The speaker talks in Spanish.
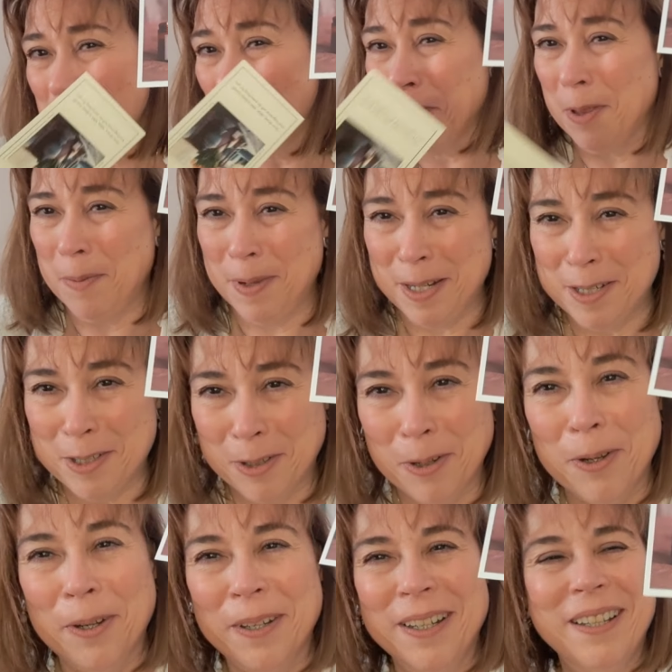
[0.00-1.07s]
solo de ver esto.
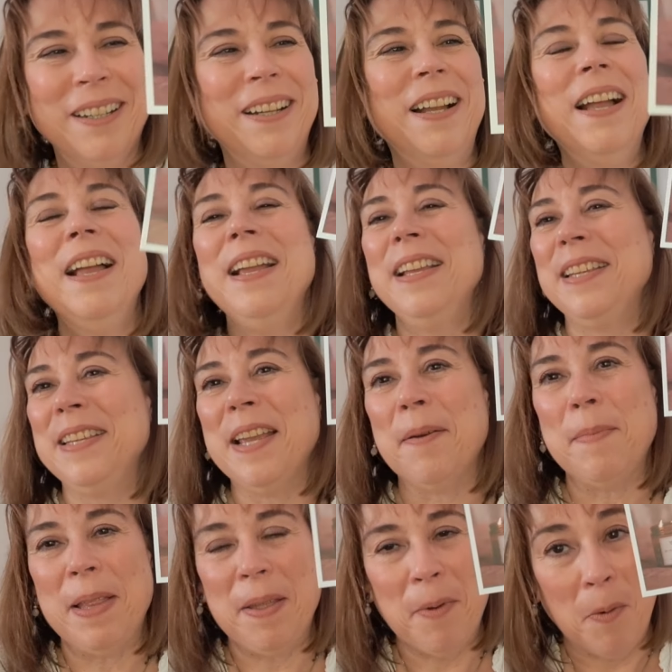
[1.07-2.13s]

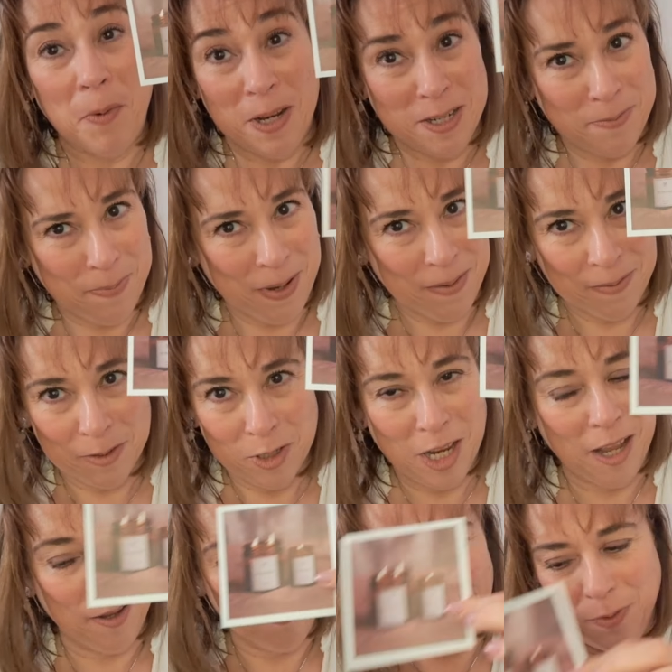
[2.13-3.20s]
Ya me lleva a un spa, o
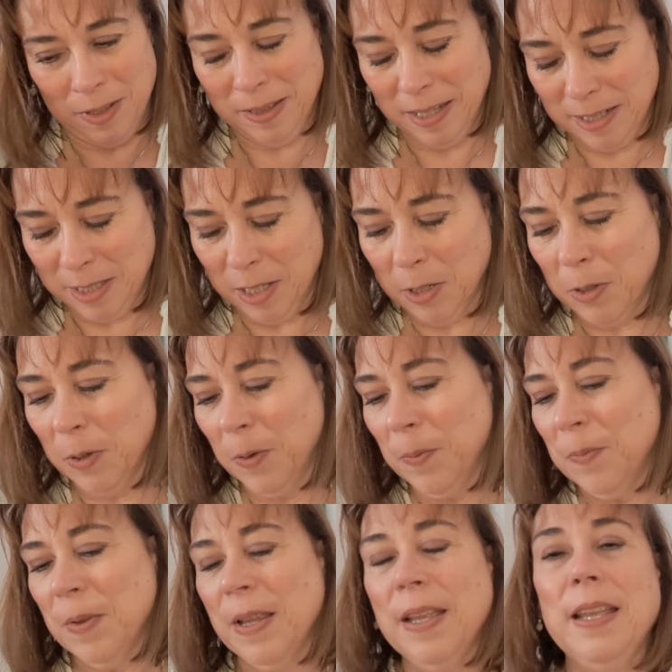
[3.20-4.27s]
sea,
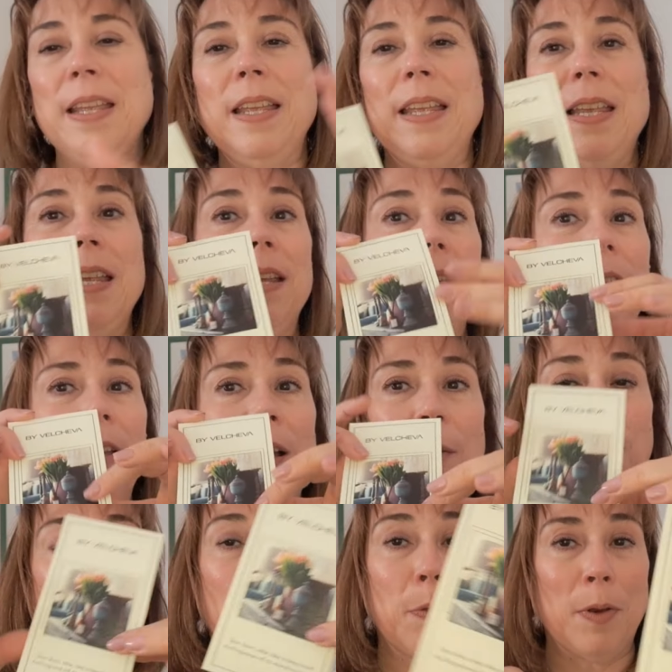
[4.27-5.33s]
fantástico, y a
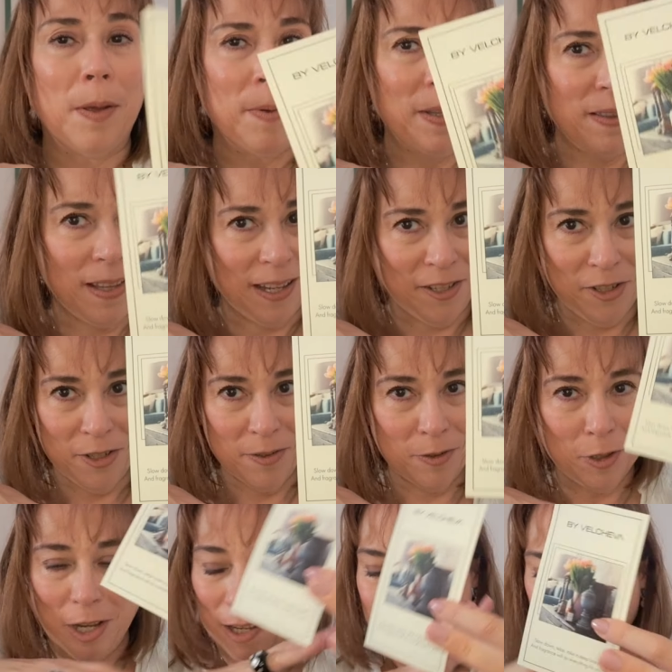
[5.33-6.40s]
una zona vintage, o
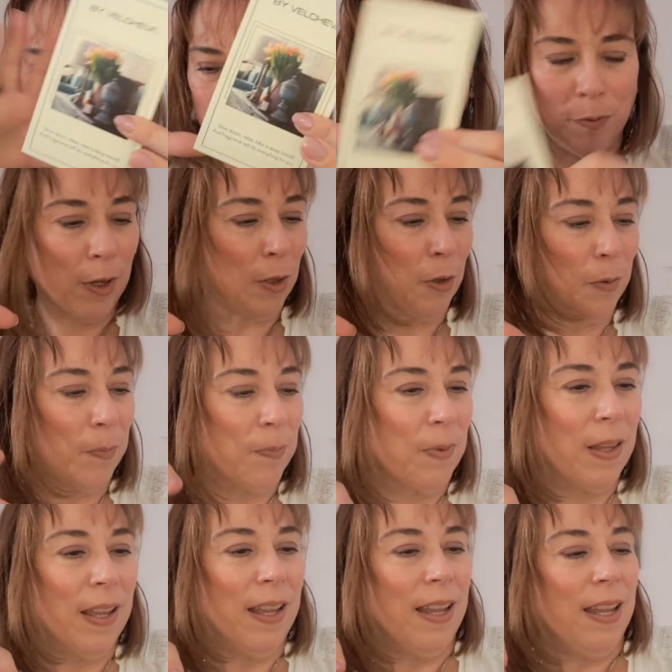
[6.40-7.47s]
sea, perfecto.
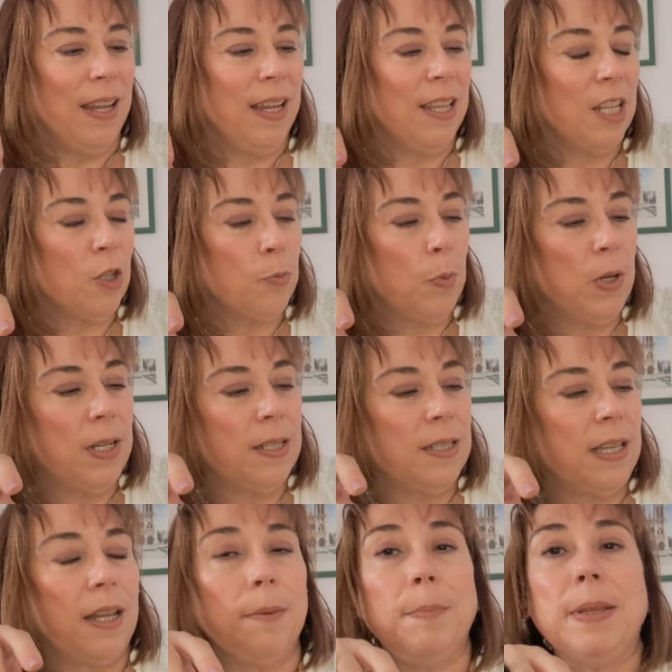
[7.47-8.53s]
Y después
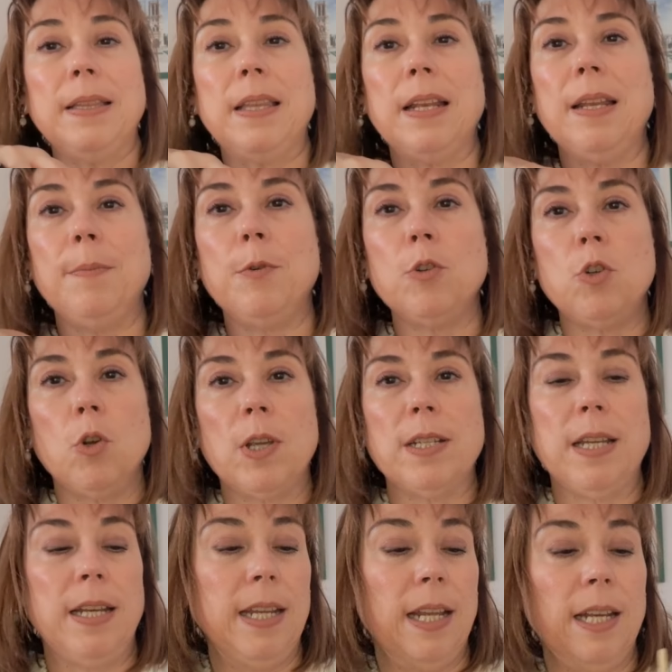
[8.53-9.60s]
también tenemos lo que
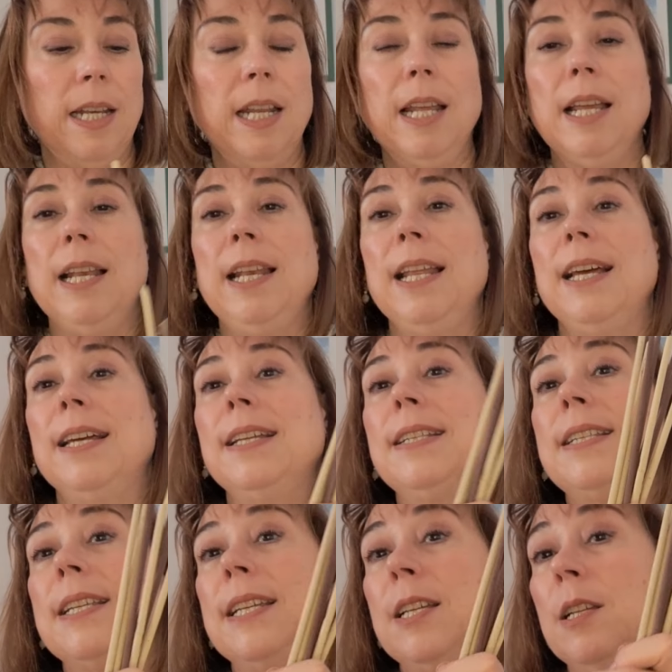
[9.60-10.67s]
serían
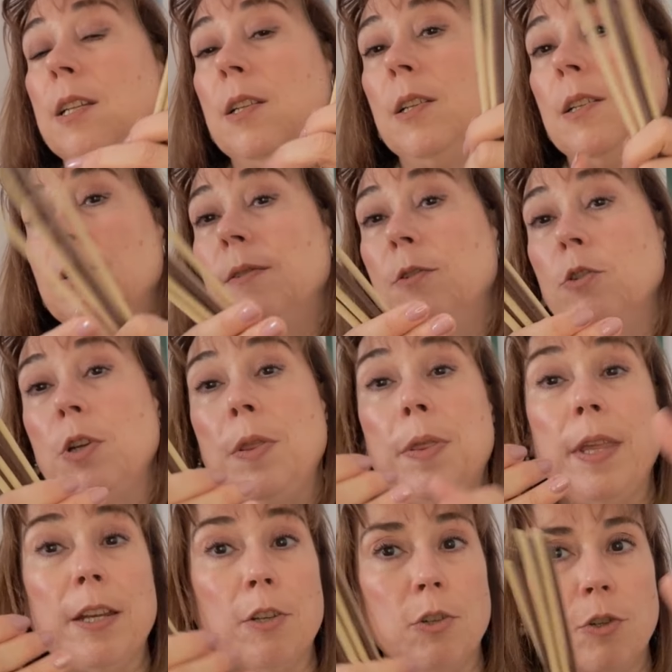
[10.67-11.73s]
eh, los
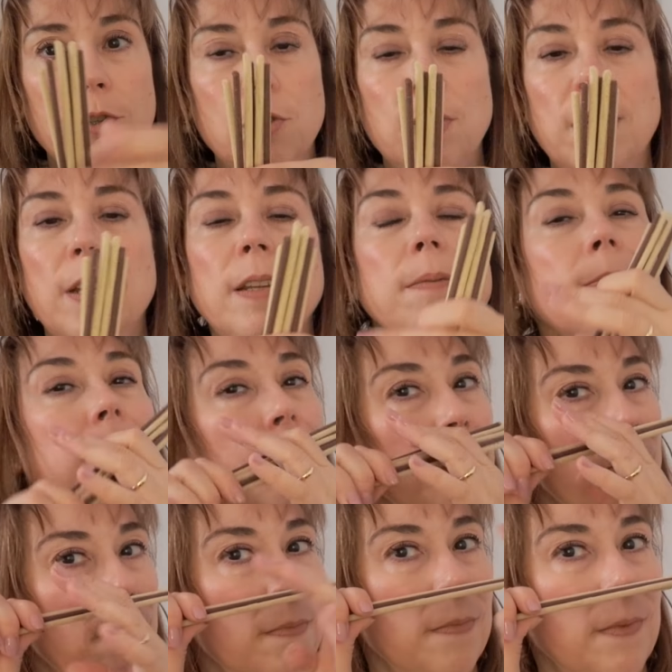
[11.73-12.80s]
inciensos, ¿eh?
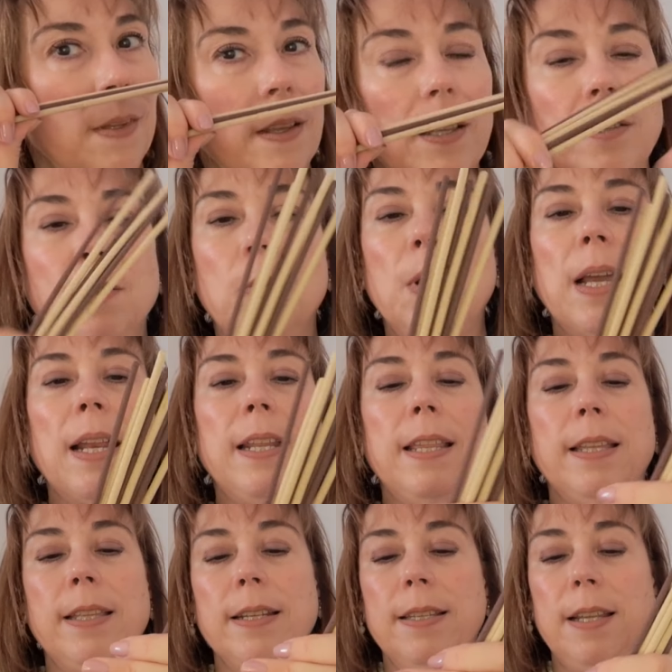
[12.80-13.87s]
de una
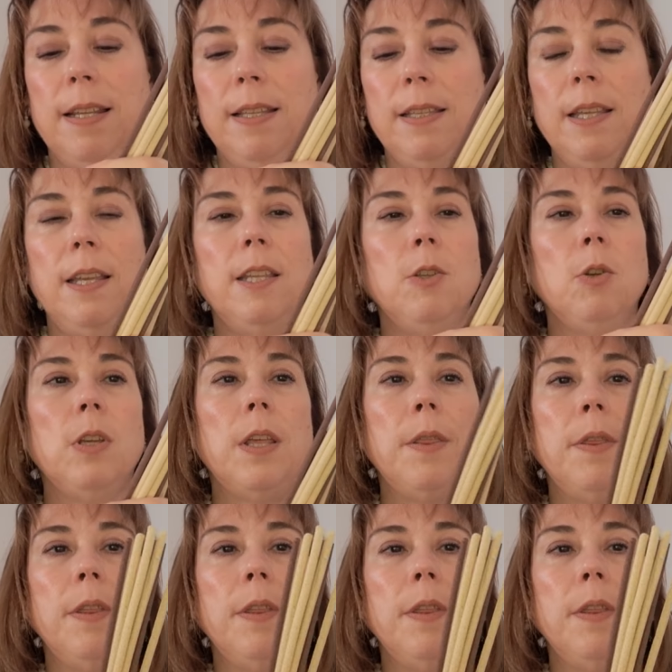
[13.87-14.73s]
calidad excelente. Yo ya he